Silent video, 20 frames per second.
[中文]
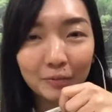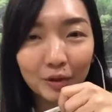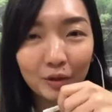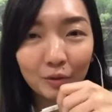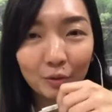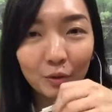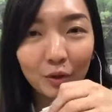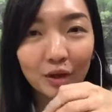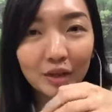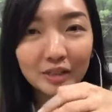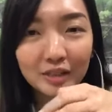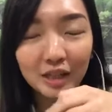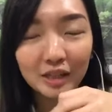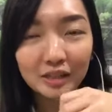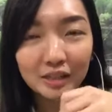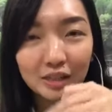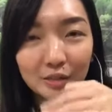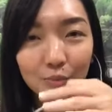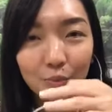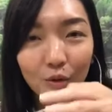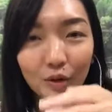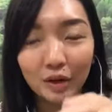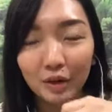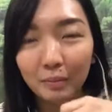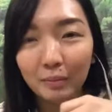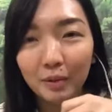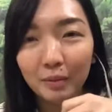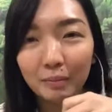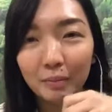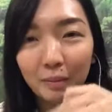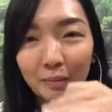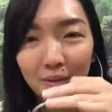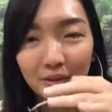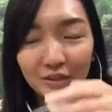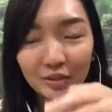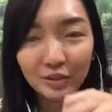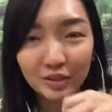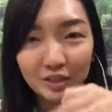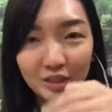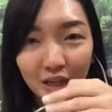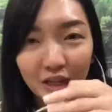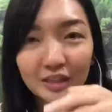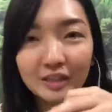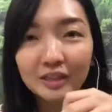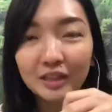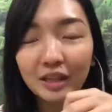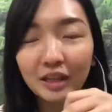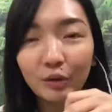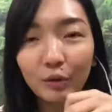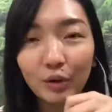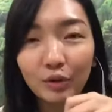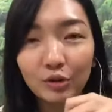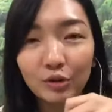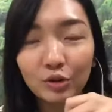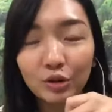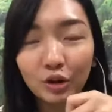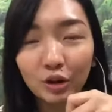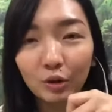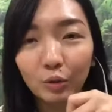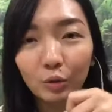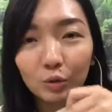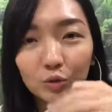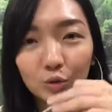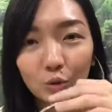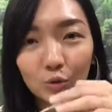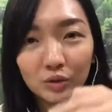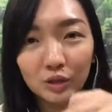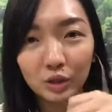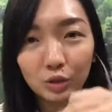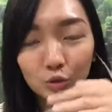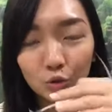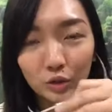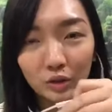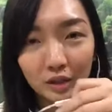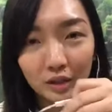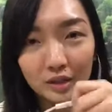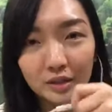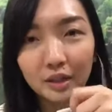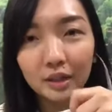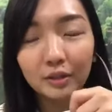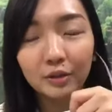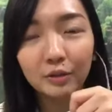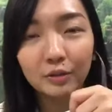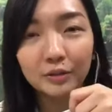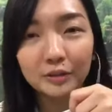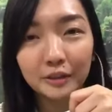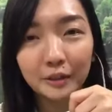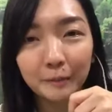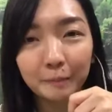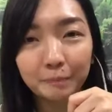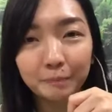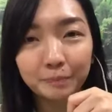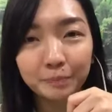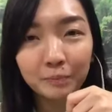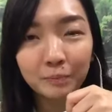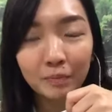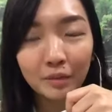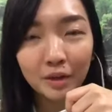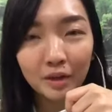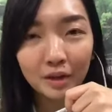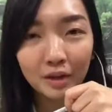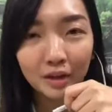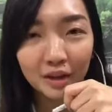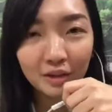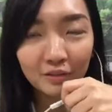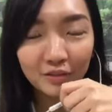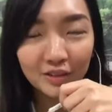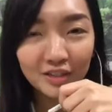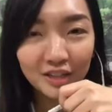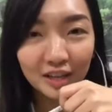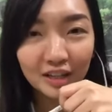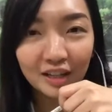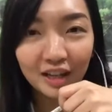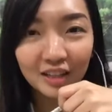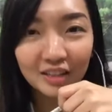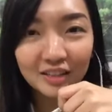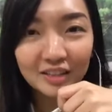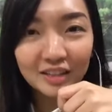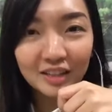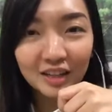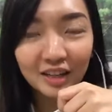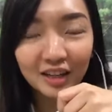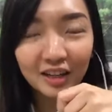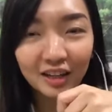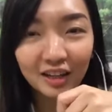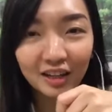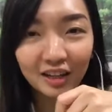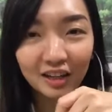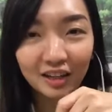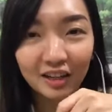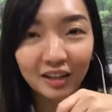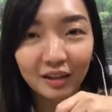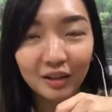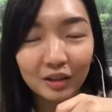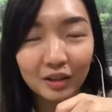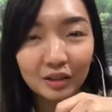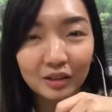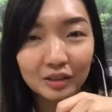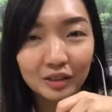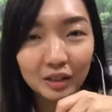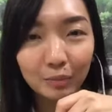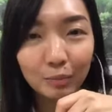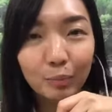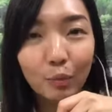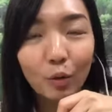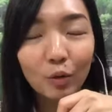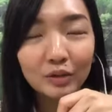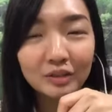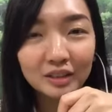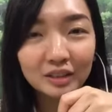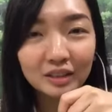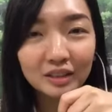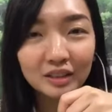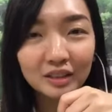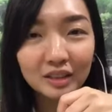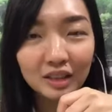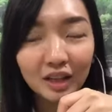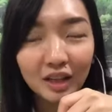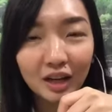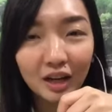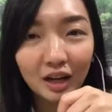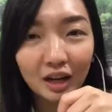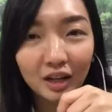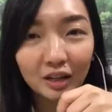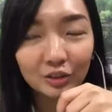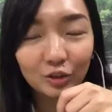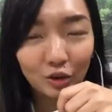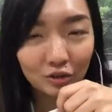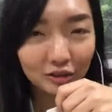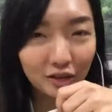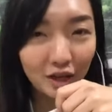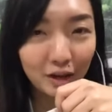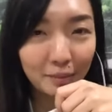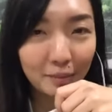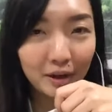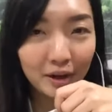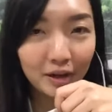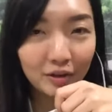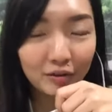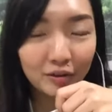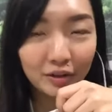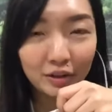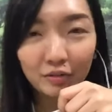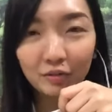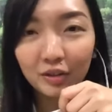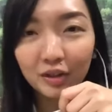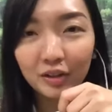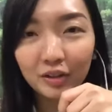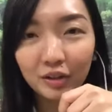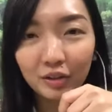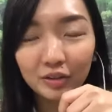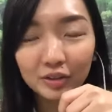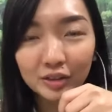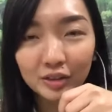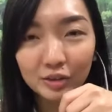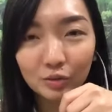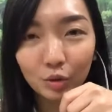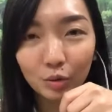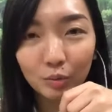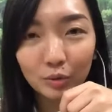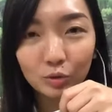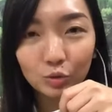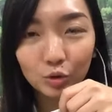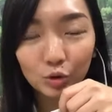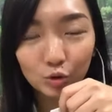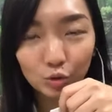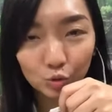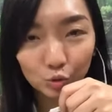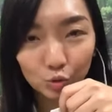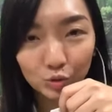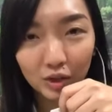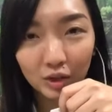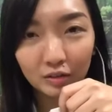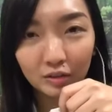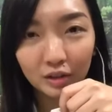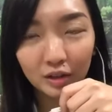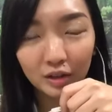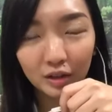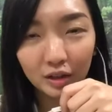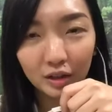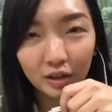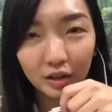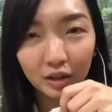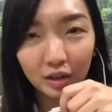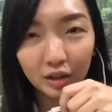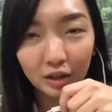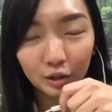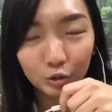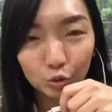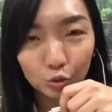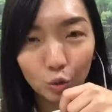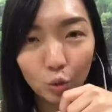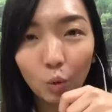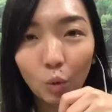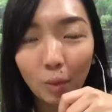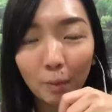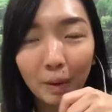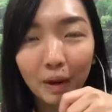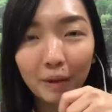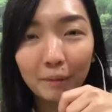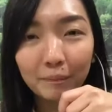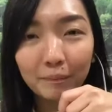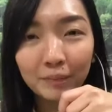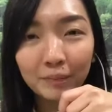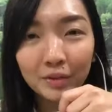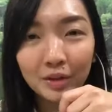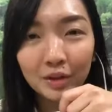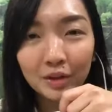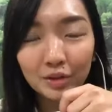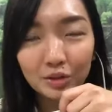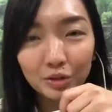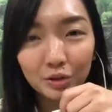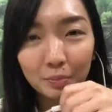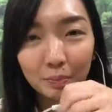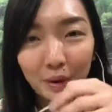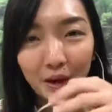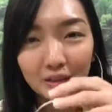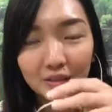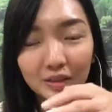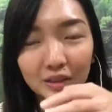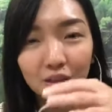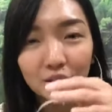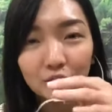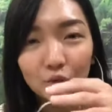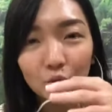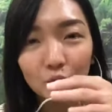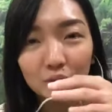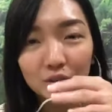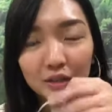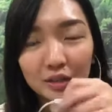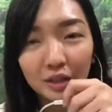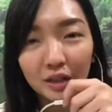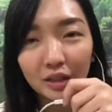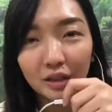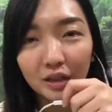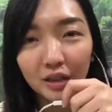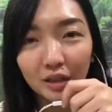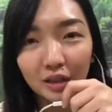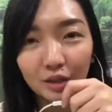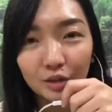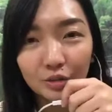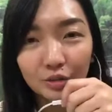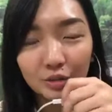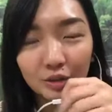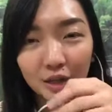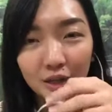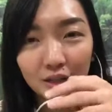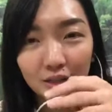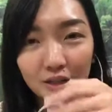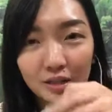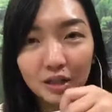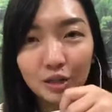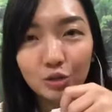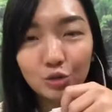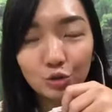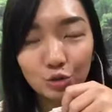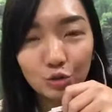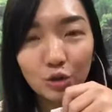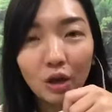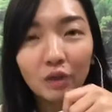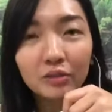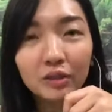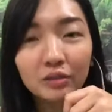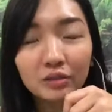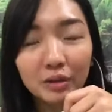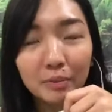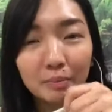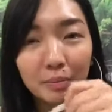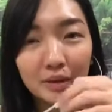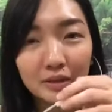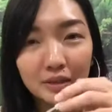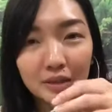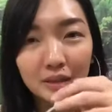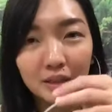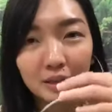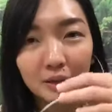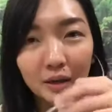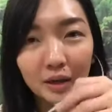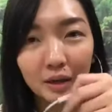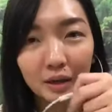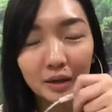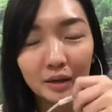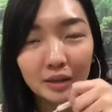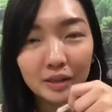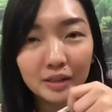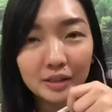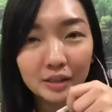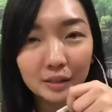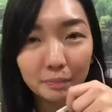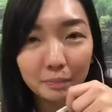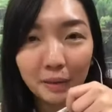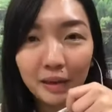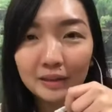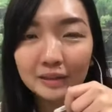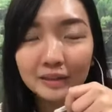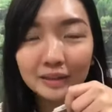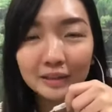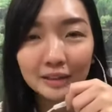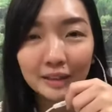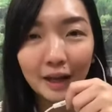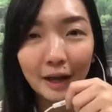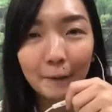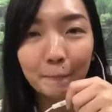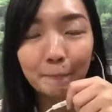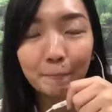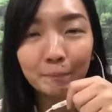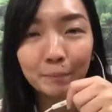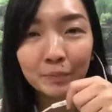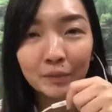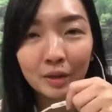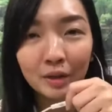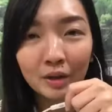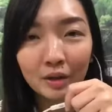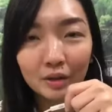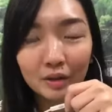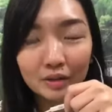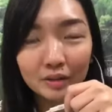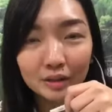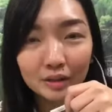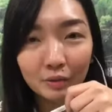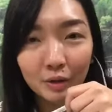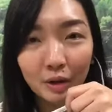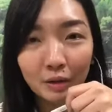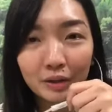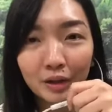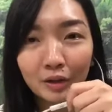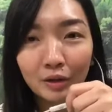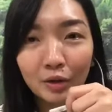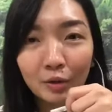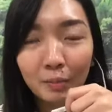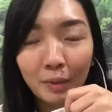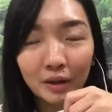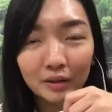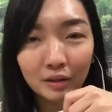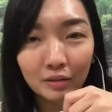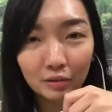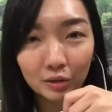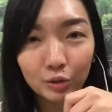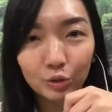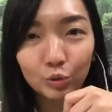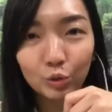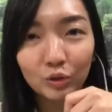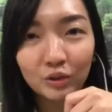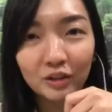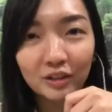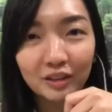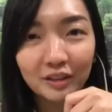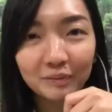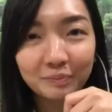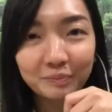我会在直播里面慢慢去讲解关于呃我中心做的一些东西。也非常感谢呃陈博士，呃 Doctor 阿妈还有 e v l y n 哦，是我们最主要的呃合作伙伴，就把这个中心呃给一些需要的人把这个呃一起办起来，希望能够帮到更多的人。